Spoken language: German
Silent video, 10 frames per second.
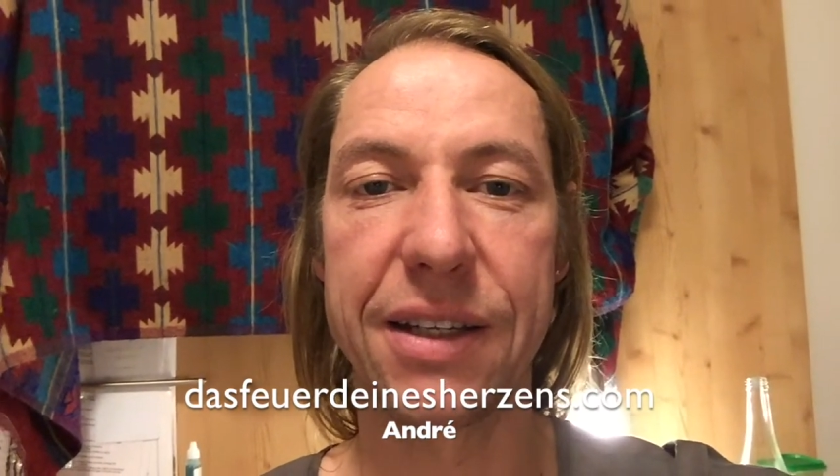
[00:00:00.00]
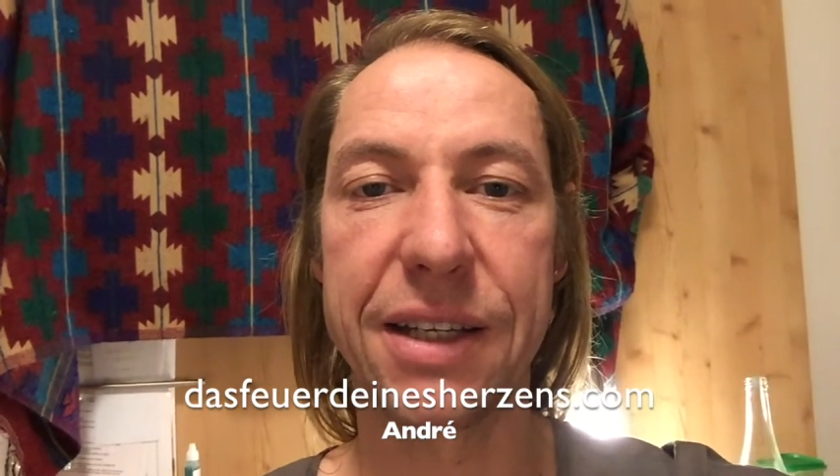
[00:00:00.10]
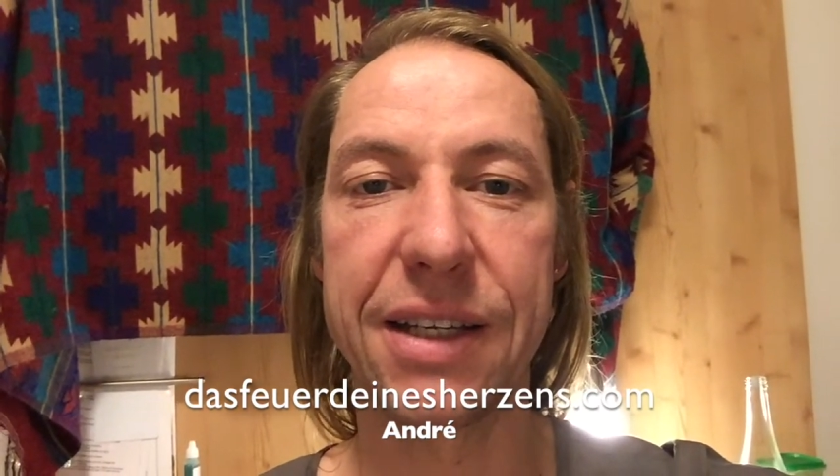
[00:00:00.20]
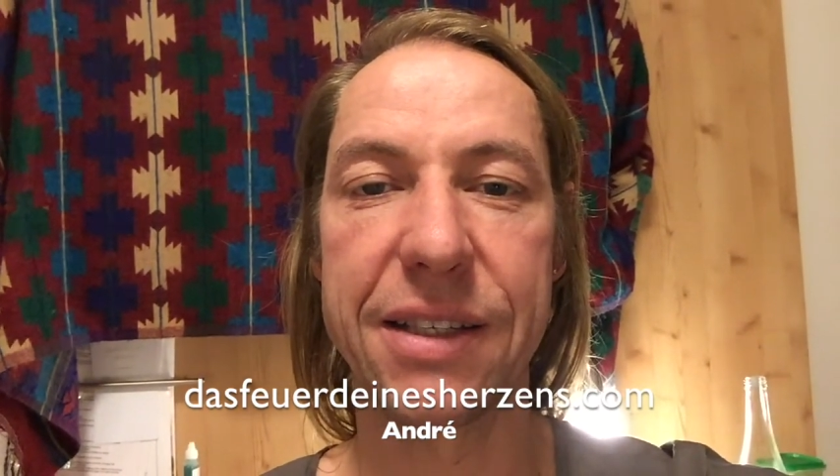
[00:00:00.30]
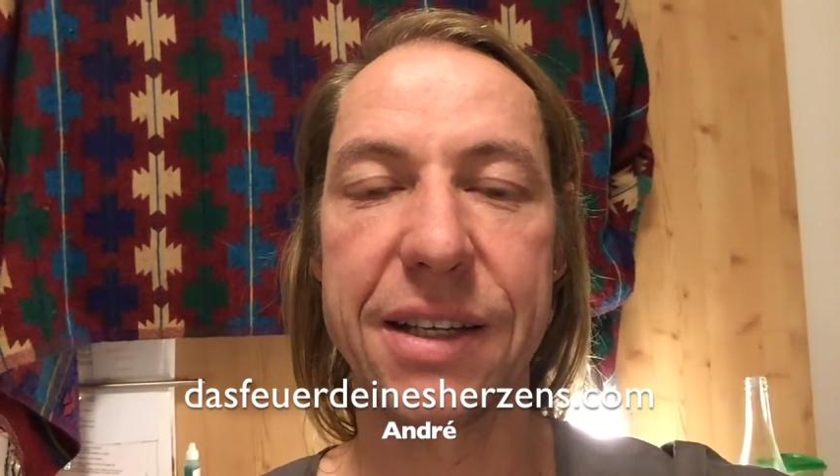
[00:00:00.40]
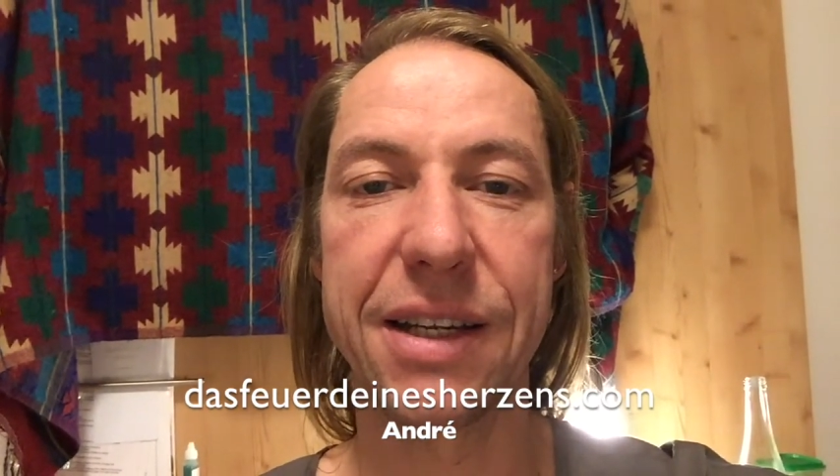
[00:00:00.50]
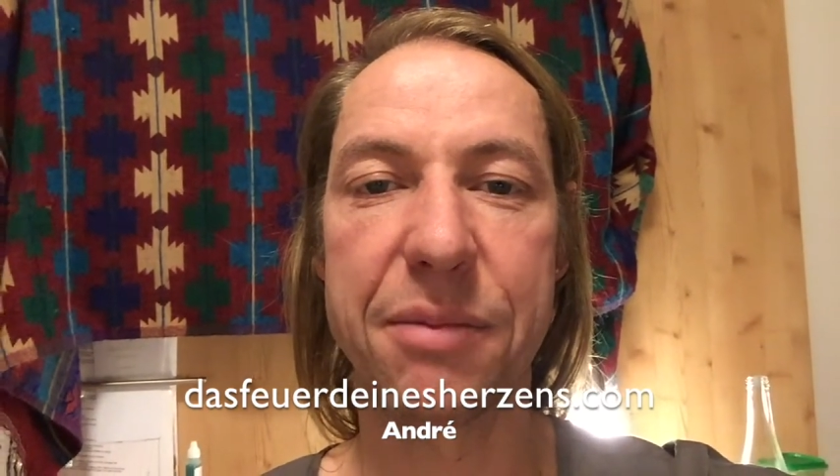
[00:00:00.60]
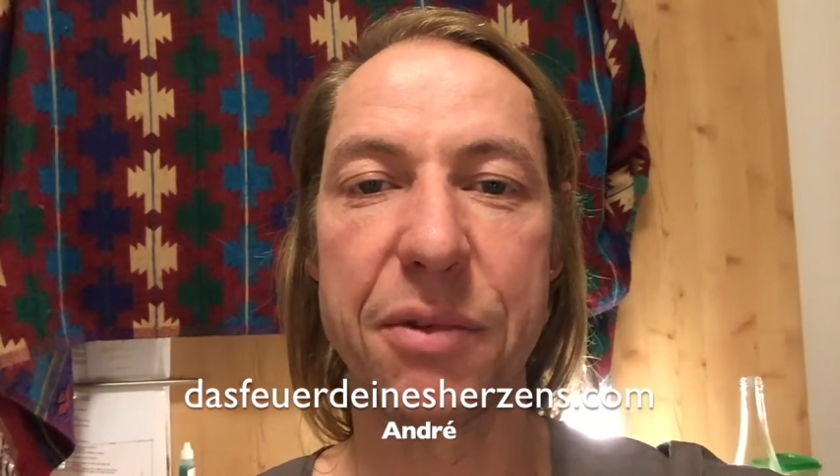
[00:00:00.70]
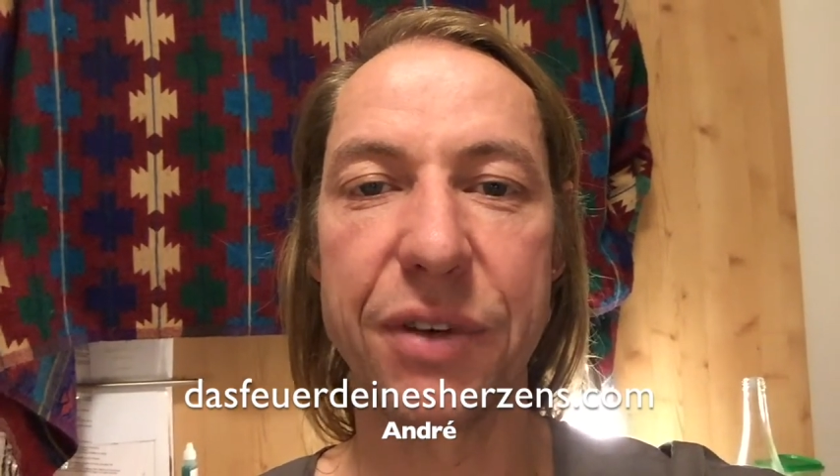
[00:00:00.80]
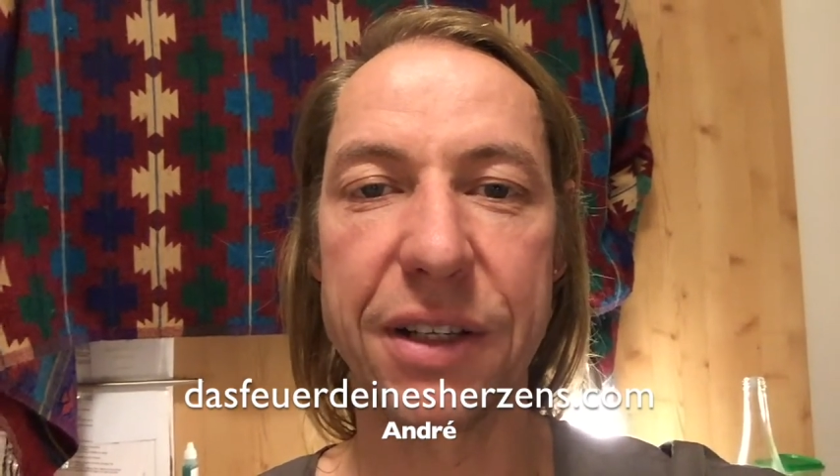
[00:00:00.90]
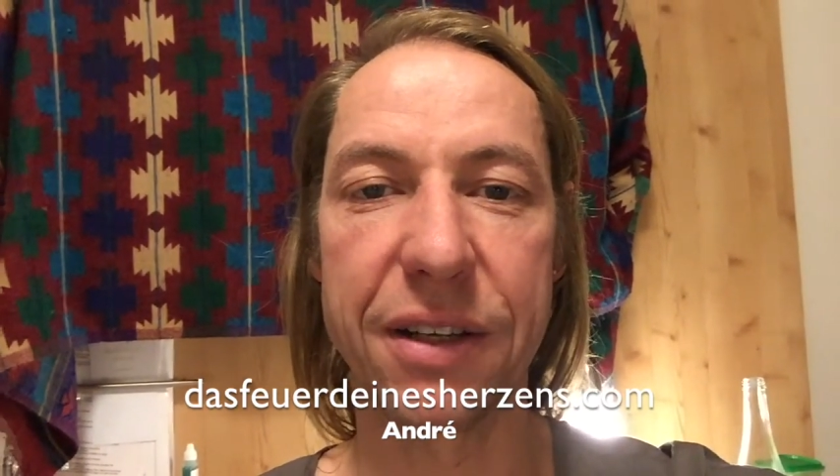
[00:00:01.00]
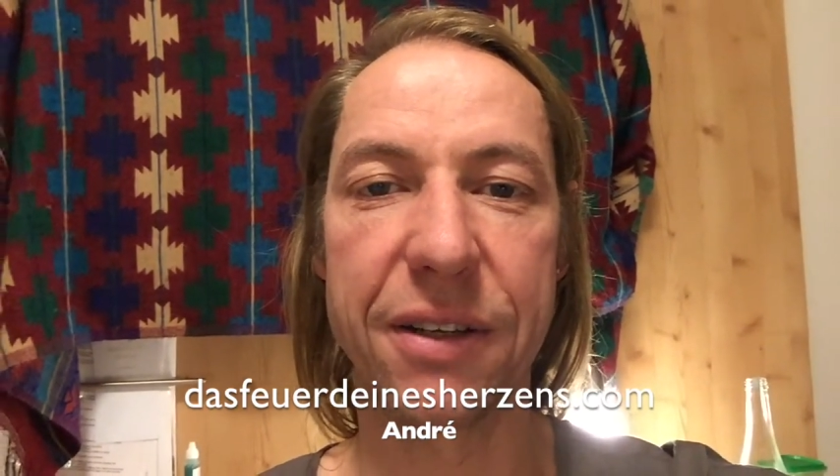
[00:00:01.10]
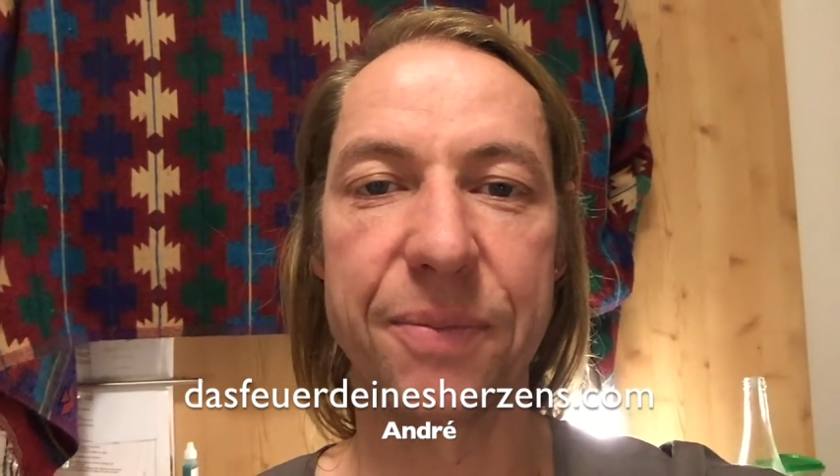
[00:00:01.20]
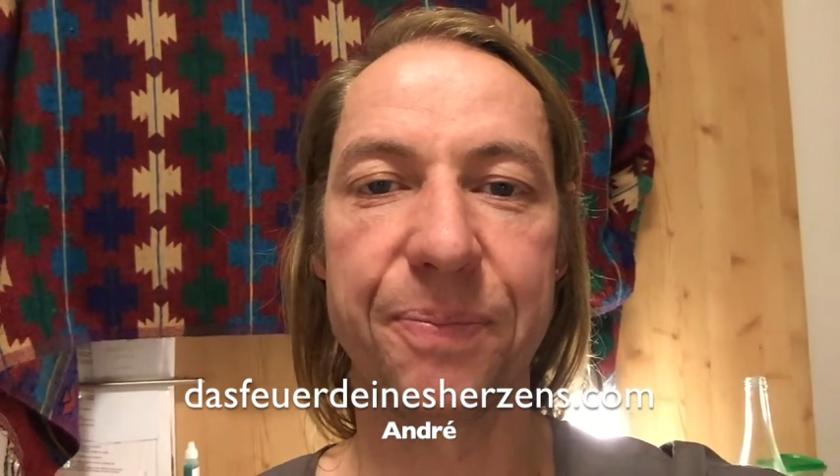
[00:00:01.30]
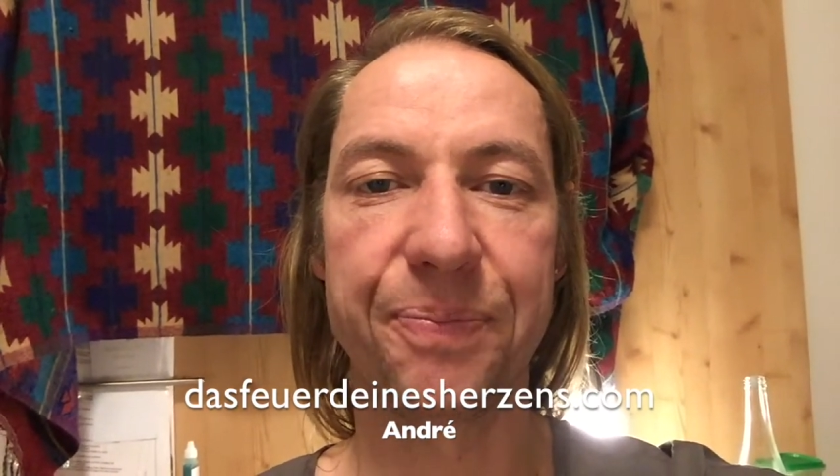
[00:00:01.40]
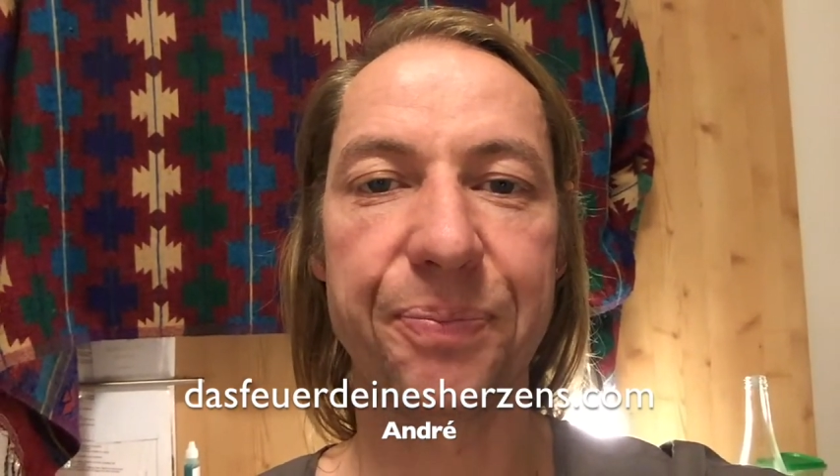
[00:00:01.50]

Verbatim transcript: die sind nicht mehr wichtig.